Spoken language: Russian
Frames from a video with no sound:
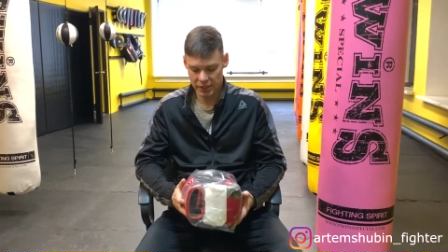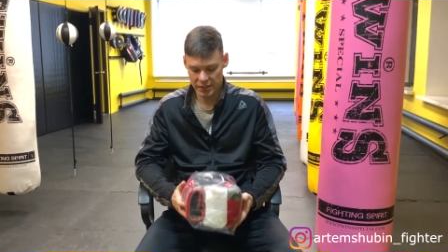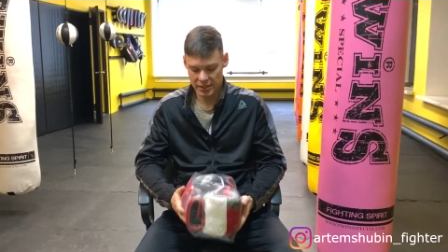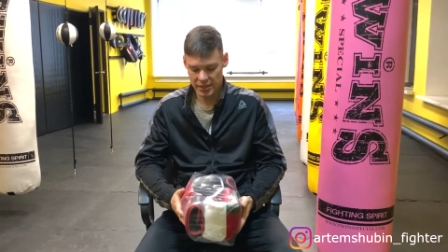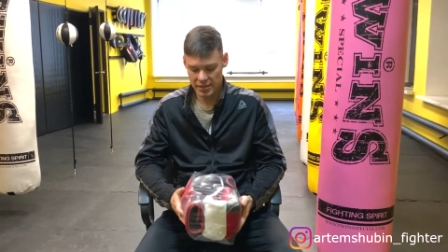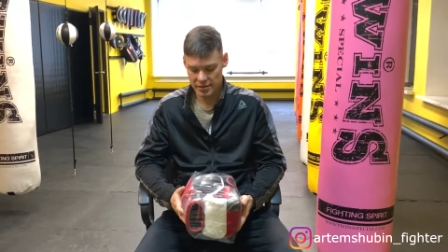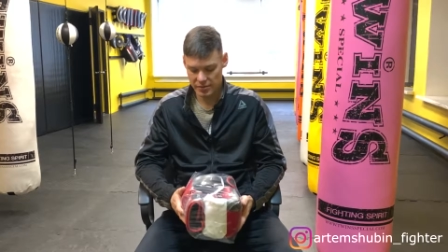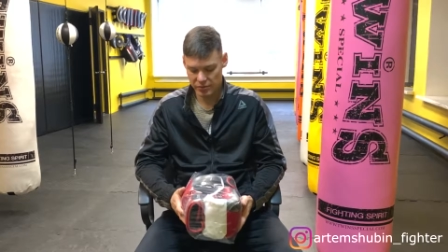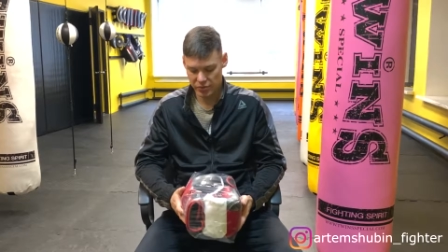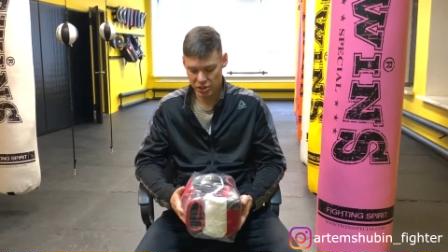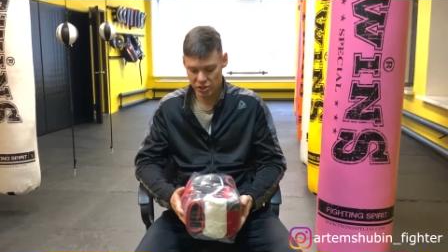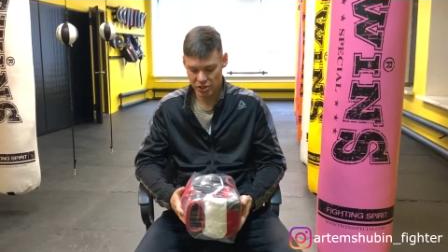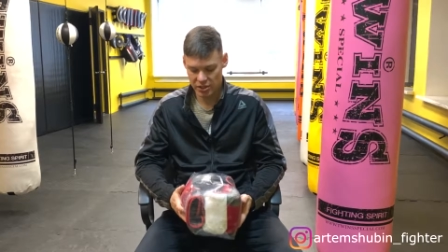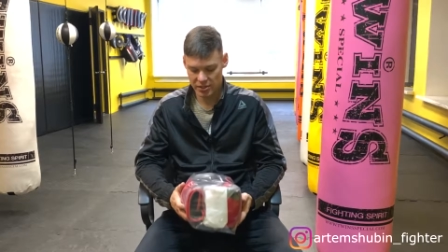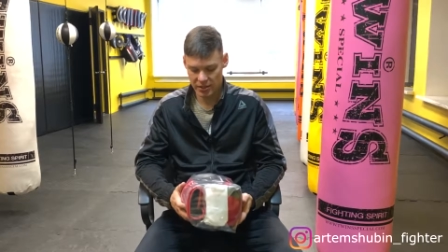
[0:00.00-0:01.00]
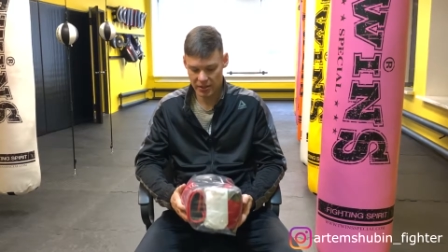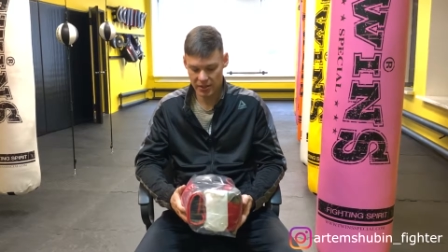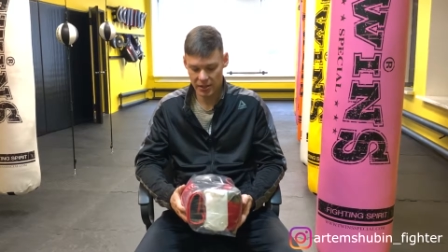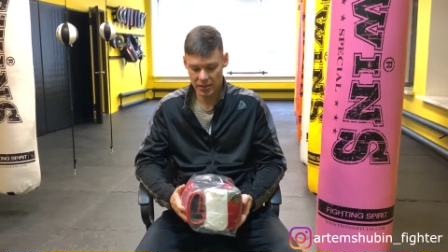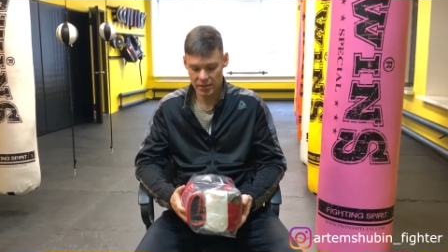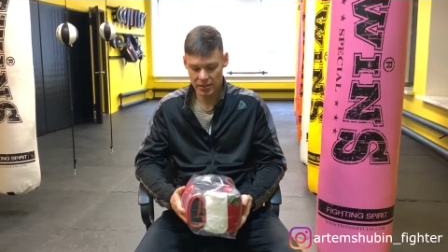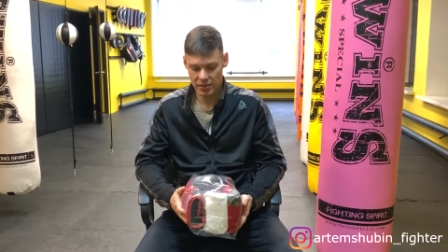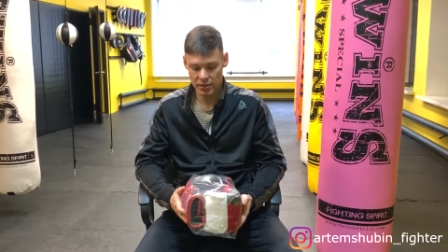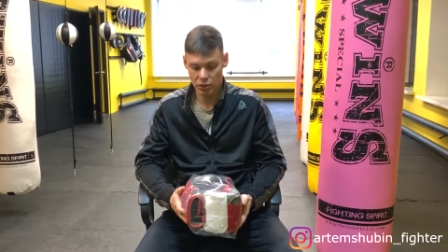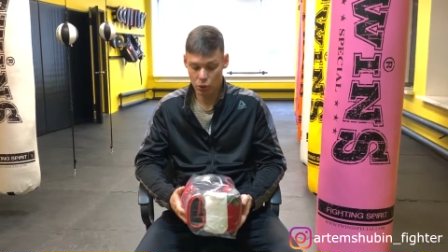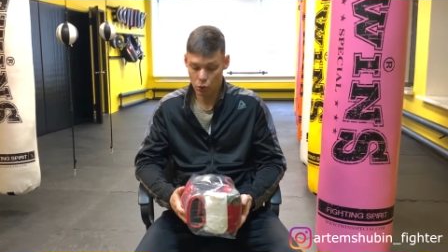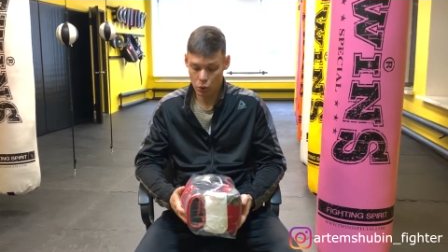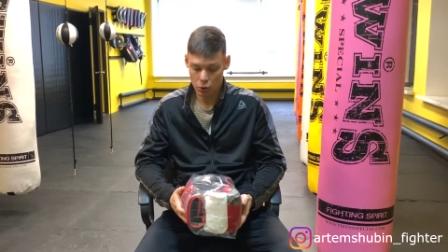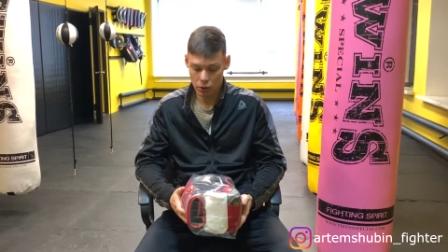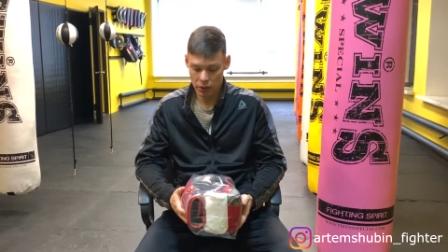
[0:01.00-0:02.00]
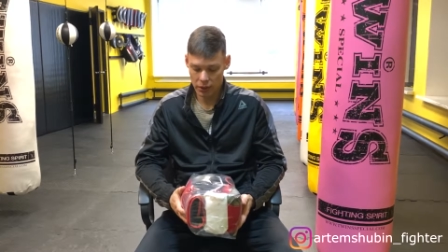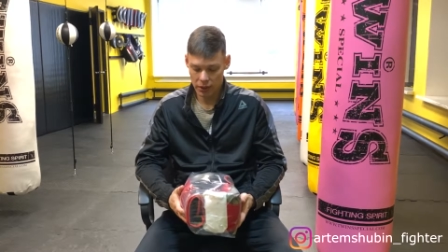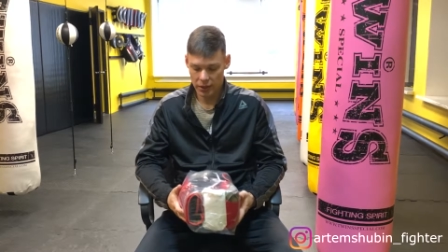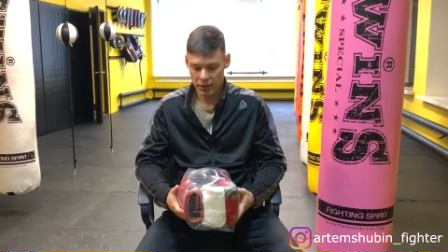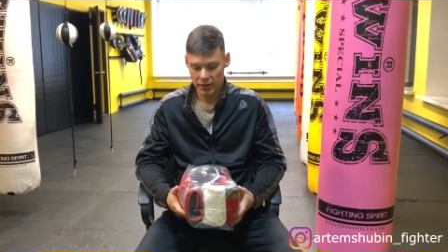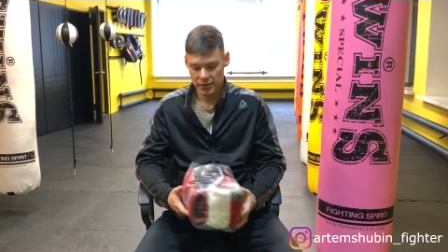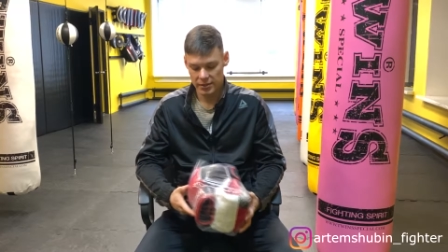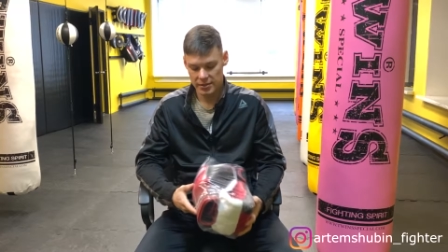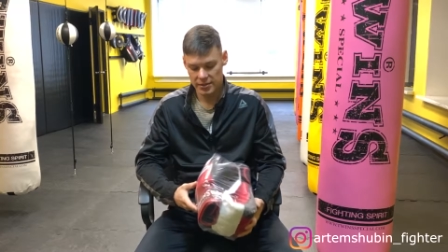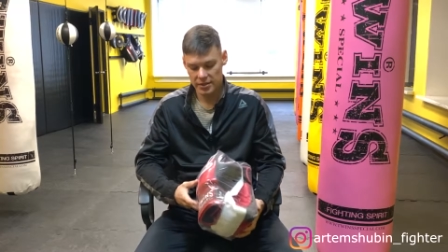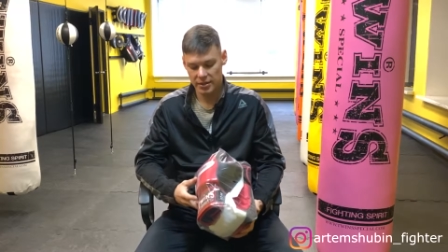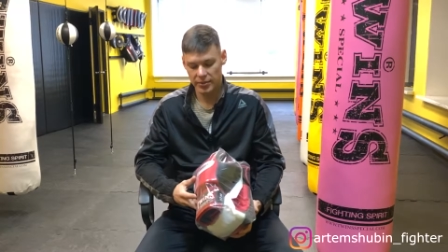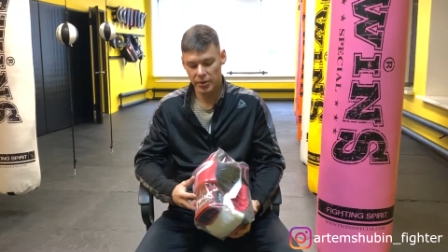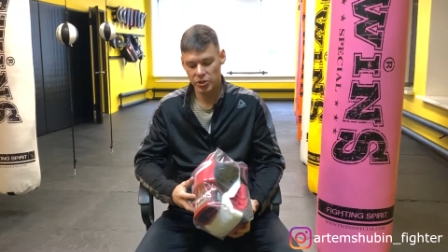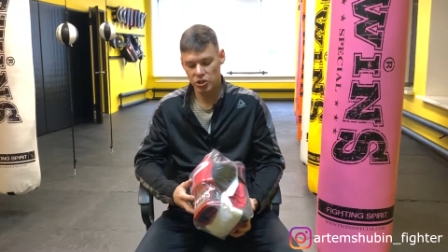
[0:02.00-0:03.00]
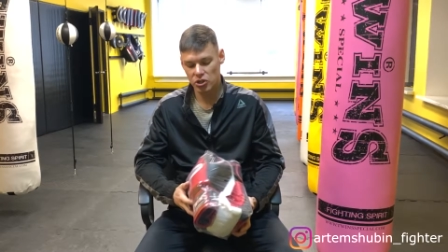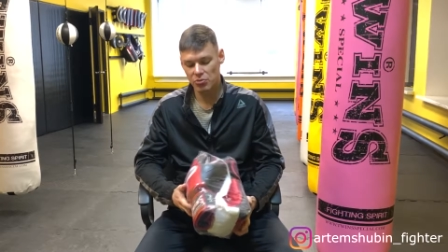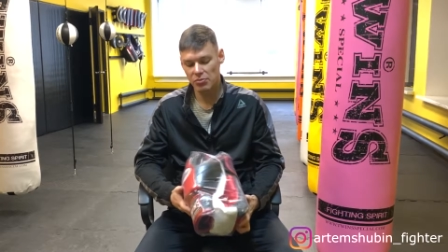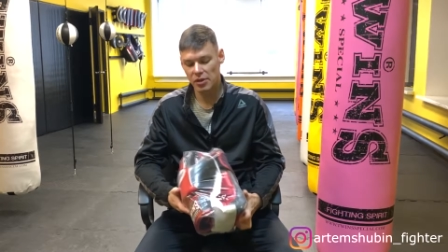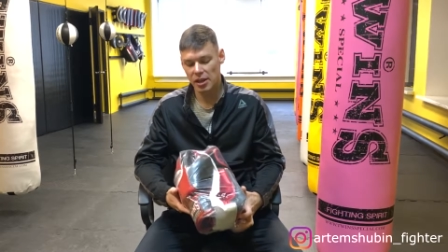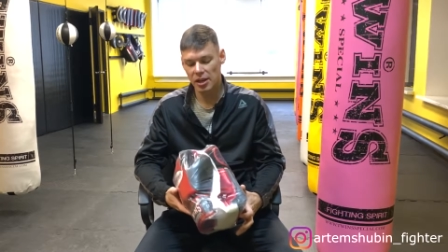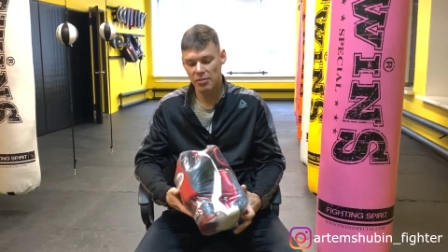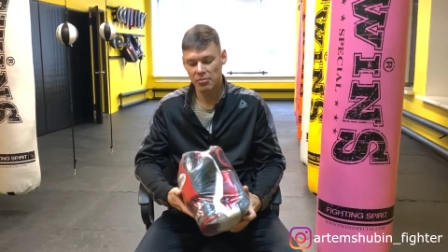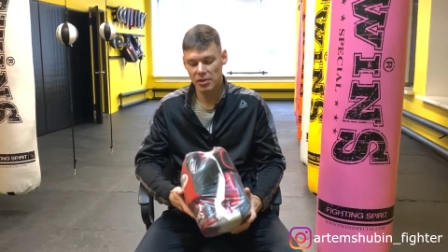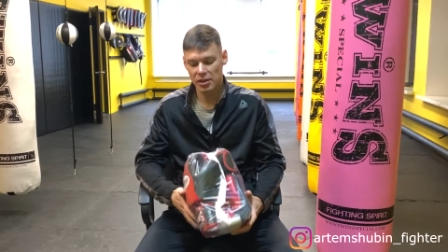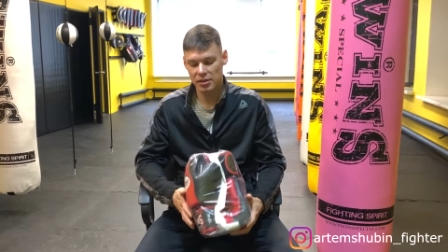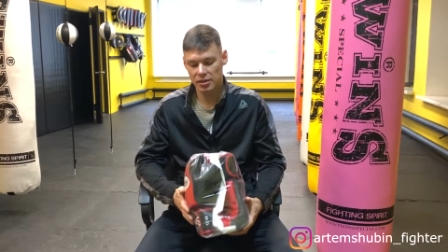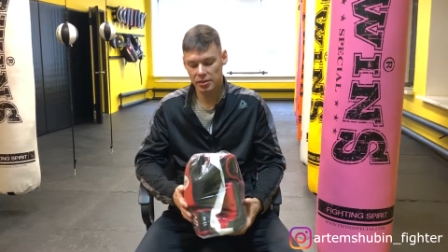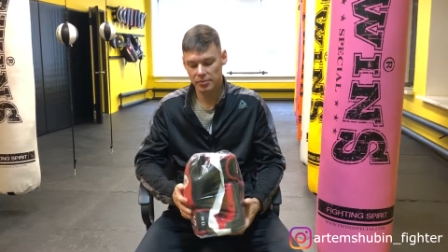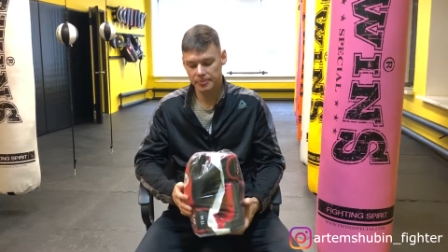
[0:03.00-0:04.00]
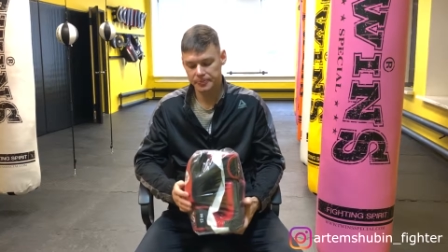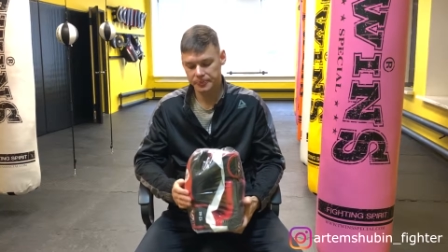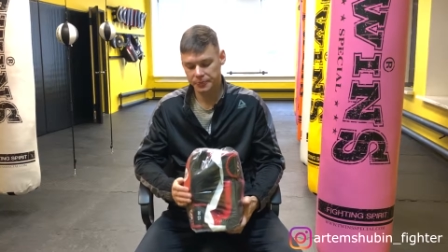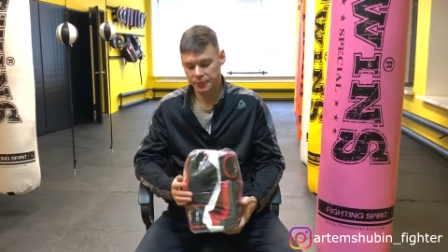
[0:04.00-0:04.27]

А здесь нечто стандартное, но с небольшим элементом,